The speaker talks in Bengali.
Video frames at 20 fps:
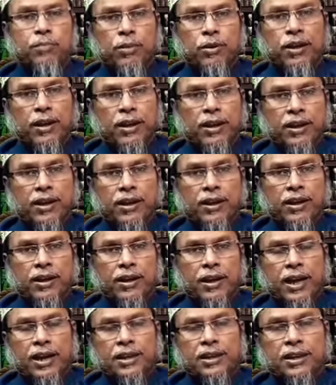পরে
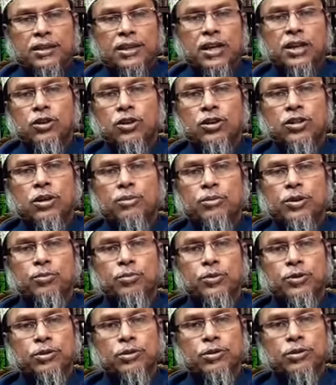একটা দীর্ঘ সময়
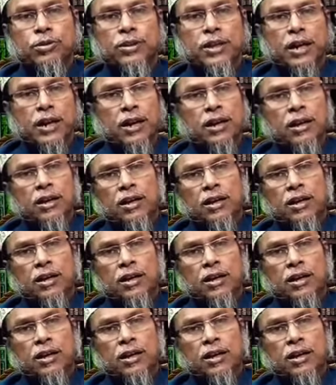পর্যন্ত তারা